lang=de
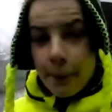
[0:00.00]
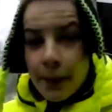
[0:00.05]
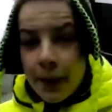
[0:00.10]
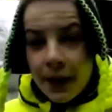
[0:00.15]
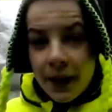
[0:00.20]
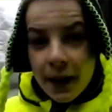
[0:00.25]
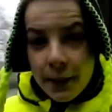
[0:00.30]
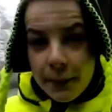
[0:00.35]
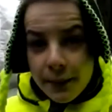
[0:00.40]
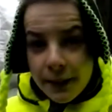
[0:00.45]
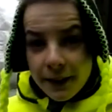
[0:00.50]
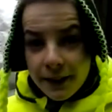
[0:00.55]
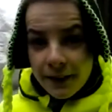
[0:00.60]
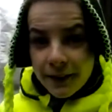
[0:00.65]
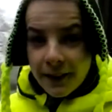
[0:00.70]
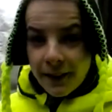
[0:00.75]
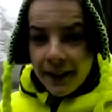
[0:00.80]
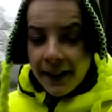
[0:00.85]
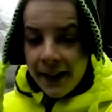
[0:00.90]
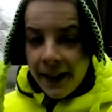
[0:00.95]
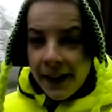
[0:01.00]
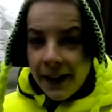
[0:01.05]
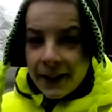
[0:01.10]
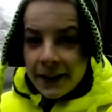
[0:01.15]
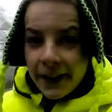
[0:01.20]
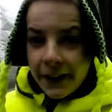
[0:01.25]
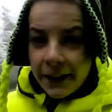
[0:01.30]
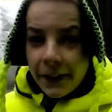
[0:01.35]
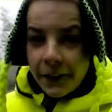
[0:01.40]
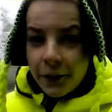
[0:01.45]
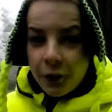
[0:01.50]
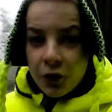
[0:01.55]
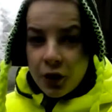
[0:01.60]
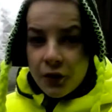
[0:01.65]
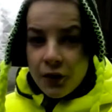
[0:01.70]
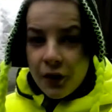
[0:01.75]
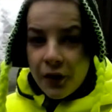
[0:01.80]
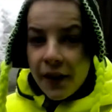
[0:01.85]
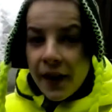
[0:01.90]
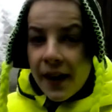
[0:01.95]
ab, damit das nicht so
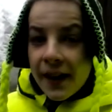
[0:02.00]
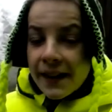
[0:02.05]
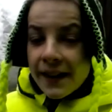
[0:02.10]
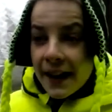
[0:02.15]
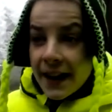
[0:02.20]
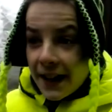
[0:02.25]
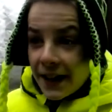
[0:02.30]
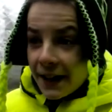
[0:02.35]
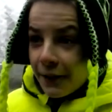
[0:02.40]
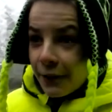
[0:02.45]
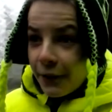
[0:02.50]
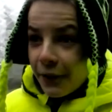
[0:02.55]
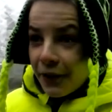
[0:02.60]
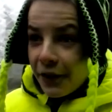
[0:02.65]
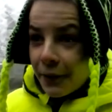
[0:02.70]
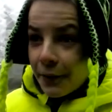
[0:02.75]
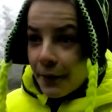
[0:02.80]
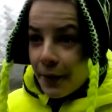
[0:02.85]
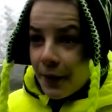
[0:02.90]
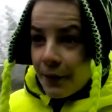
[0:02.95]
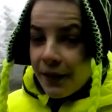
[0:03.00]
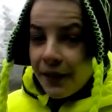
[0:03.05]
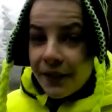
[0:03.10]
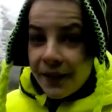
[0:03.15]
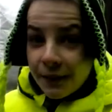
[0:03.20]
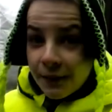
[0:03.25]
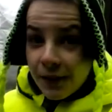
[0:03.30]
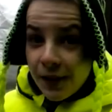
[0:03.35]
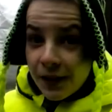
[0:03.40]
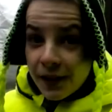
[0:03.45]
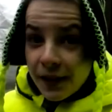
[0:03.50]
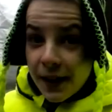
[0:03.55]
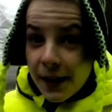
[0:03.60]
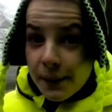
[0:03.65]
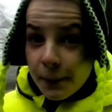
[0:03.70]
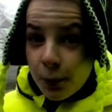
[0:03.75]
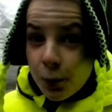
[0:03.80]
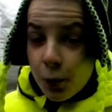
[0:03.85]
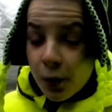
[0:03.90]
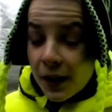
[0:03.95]
schief ist. Ja, und zwar, wie gesagt,
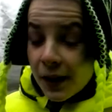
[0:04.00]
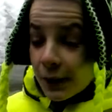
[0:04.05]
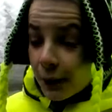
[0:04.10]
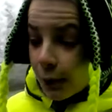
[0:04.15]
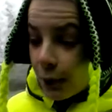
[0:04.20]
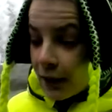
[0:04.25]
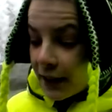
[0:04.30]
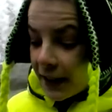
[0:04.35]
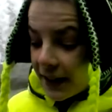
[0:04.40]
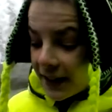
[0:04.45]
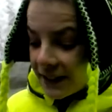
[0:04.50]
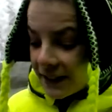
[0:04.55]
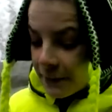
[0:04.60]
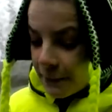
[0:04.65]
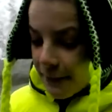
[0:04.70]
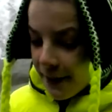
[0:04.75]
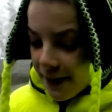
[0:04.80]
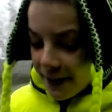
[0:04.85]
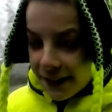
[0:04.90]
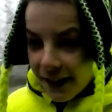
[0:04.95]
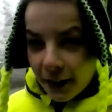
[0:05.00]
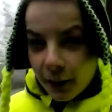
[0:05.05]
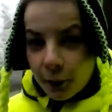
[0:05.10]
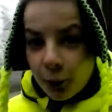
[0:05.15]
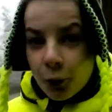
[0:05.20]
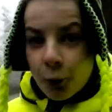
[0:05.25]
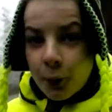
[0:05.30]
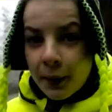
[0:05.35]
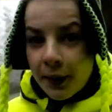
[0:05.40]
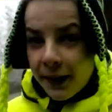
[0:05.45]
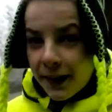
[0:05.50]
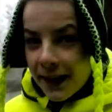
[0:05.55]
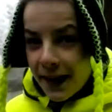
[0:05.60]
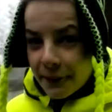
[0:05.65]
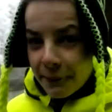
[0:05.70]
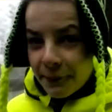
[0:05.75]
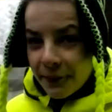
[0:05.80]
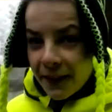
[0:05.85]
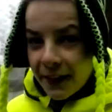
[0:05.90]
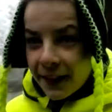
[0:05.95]
Wintereinbruch Intro gerade gemacht, hat so
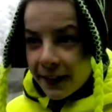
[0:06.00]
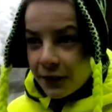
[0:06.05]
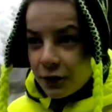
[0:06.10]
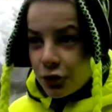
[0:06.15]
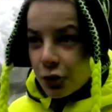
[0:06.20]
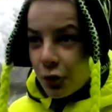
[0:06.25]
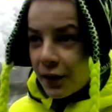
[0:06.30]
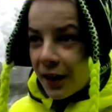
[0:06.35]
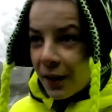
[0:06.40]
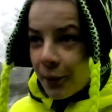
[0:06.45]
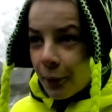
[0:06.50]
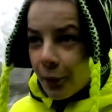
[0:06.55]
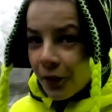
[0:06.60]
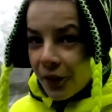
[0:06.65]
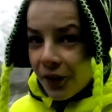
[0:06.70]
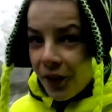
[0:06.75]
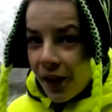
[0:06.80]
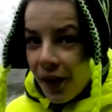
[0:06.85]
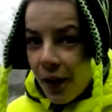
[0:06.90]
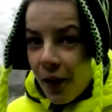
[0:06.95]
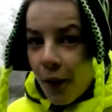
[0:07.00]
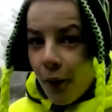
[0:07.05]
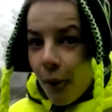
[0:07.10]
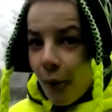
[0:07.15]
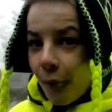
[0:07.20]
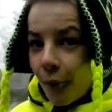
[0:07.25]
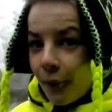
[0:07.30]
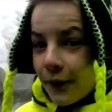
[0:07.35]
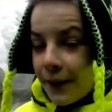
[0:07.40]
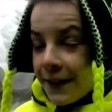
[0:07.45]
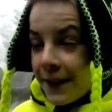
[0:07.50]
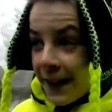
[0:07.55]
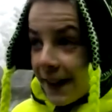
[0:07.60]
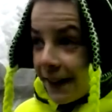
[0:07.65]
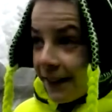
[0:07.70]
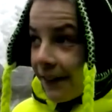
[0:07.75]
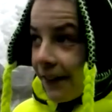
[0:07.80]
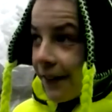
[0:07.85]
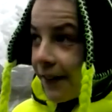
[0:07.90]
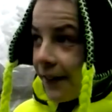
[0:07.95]
geklappt, sah recht schön aus. Und
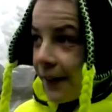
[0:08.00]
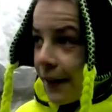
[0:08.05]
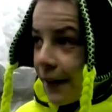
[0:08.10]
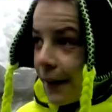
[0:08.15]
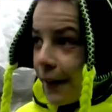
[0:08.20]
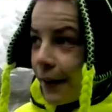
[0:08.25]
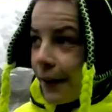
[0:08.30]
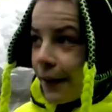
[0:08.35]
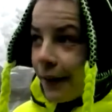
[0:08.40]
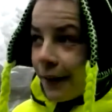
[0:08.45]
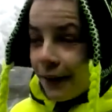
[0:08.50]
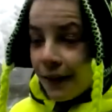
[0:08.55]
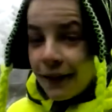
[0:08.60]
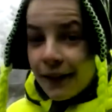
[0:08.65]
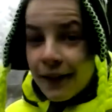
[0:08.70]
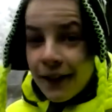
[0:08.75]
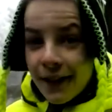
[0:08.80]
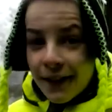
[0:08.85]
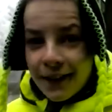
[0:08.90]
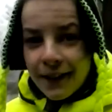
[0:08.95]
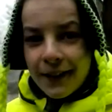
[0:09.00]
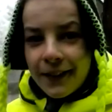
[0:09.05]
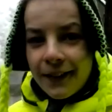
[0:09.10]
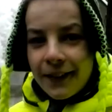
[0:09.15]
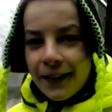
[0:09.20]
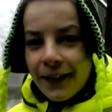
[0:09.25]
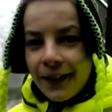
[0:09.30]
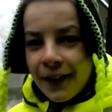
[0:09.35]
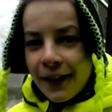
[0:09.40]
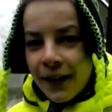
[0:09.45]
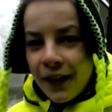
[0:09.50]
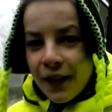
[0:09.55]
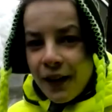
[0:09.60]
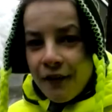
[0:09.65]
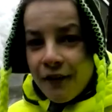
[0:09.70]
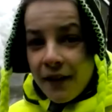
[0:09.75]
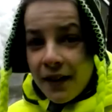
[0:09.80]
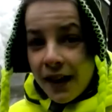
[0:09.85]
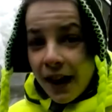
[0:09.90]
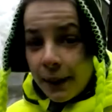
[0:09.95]
jetzt, äh, ja,
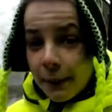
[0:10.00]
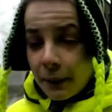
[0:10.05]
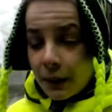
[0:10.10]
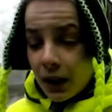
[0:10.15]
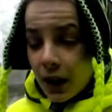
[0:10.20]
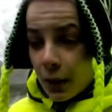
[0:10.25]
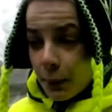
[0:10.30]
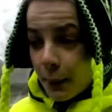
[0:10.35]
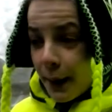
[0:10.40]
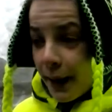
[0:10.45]
werde ich es heute